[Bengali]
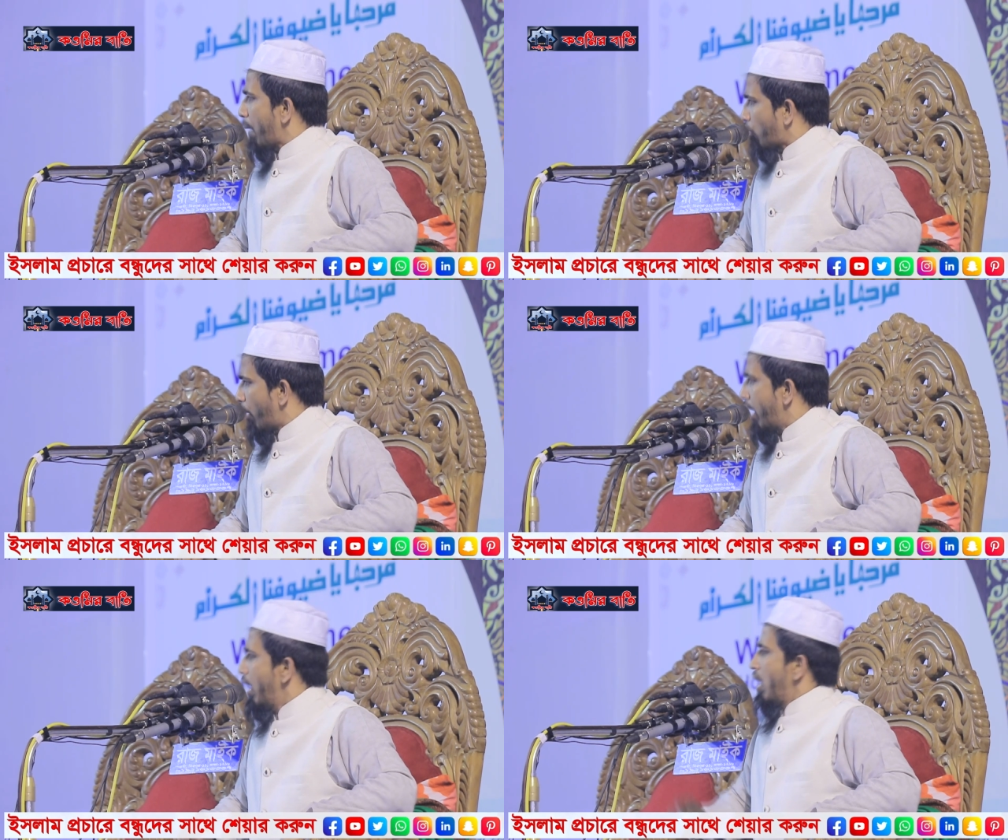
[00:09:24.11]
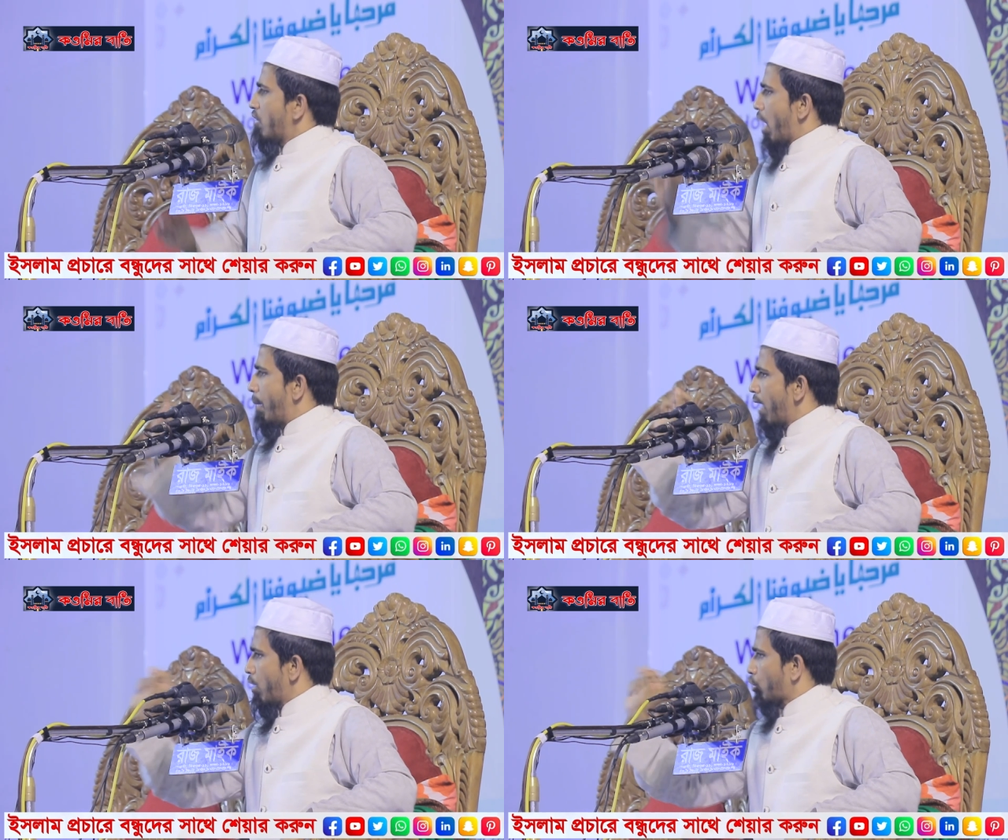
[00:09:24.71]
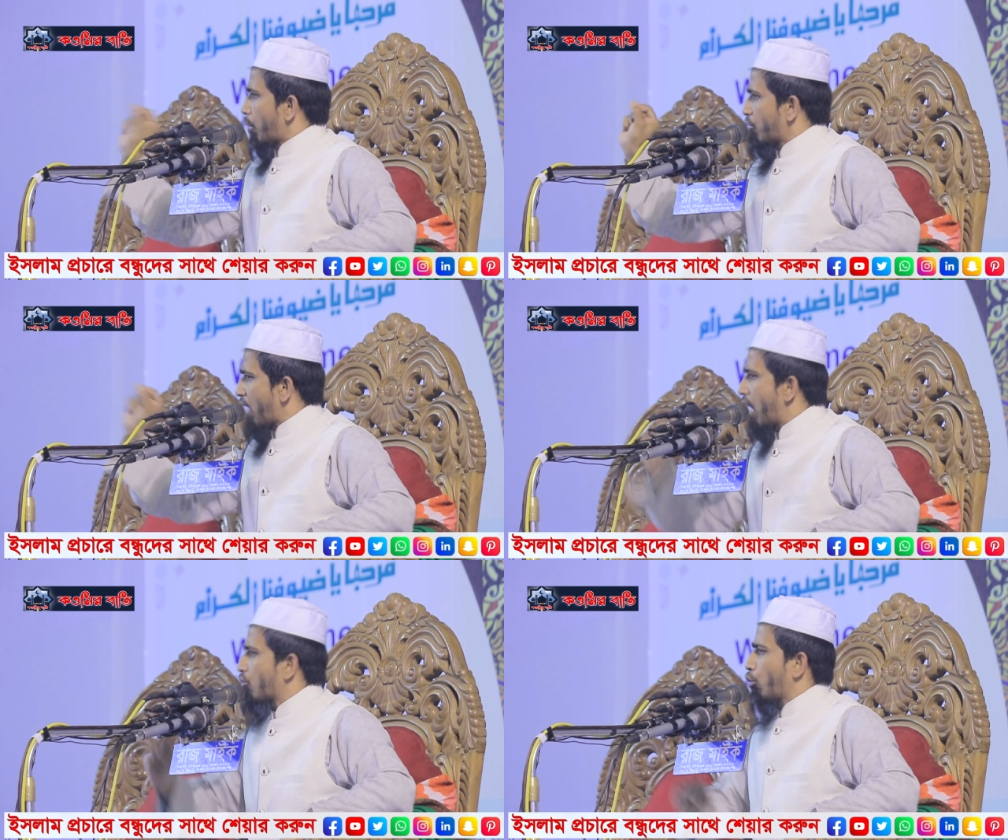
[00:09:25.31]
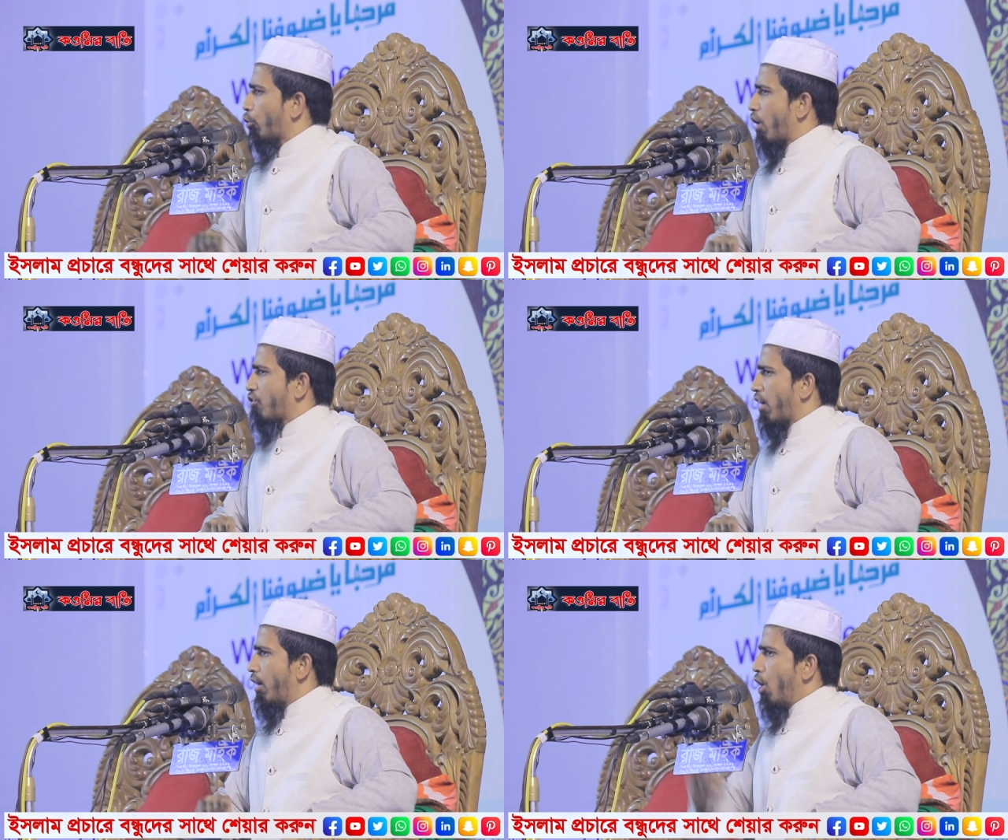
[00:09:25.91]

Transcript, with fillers: পেছনে সামান্যতম সাহায্য করেছে